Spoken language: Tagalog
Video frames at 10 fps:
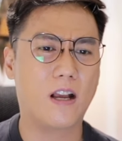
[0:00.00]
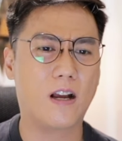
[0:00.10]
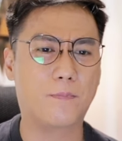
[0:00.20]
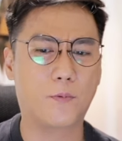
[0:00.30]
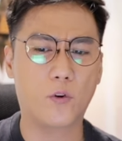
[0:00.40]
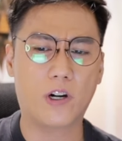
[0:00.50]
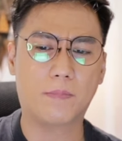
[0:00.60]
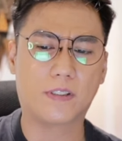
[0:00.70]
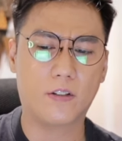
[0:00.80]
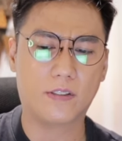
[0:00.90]
uh,
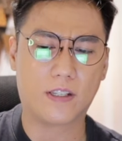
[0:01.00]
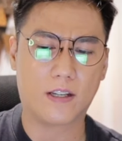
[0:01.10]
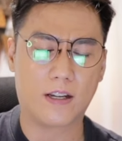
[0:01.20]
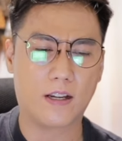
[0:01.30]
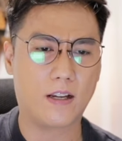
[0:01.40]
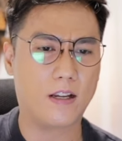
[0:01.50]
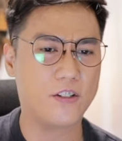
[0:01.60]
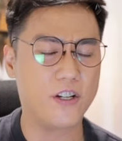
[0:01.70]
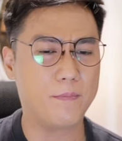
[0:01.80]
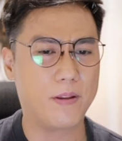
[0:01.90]
programs ngayon sa
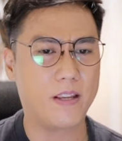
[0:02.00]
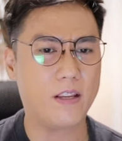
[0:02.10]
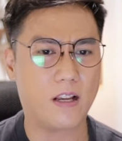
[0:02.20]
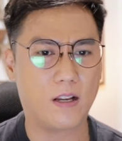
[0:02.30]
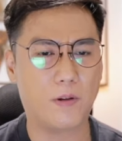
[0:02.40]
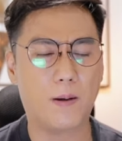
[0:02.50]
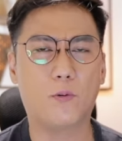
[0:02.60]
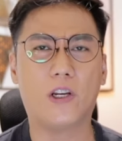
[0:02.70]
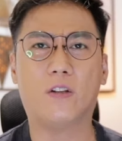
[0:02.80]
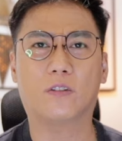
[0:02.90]
GMA, uh, mga
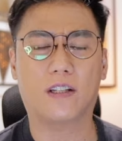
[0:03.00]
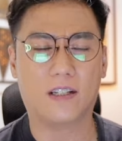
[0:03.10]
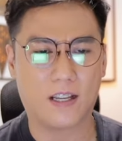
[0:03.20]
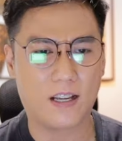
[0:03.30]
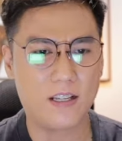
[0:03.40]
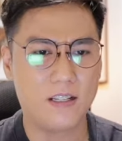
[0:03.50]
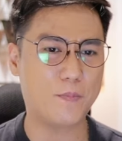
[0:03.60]
pulido talaga.